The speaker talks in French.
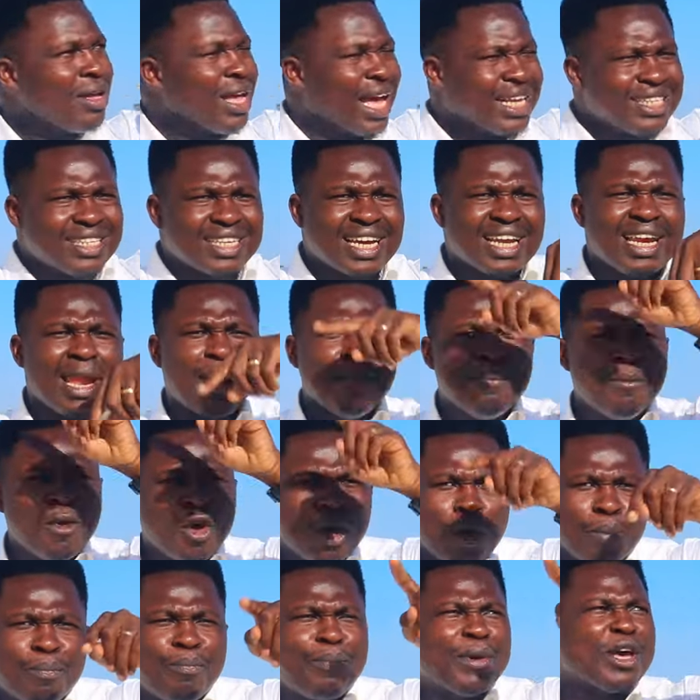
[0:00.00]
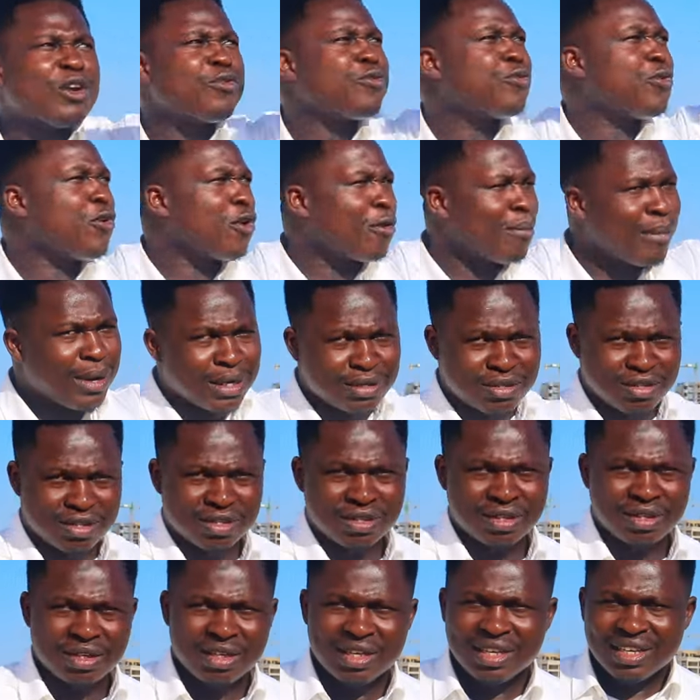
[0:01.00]
que les meilleures
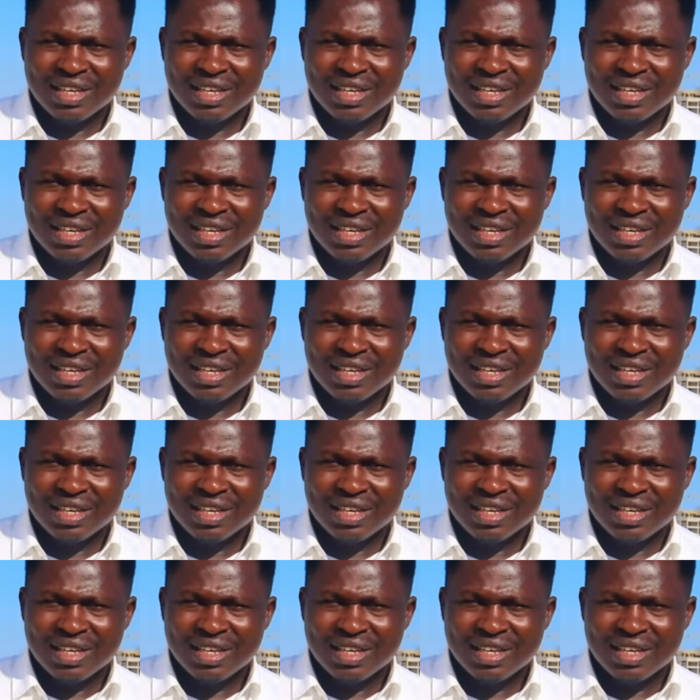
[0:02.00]
performances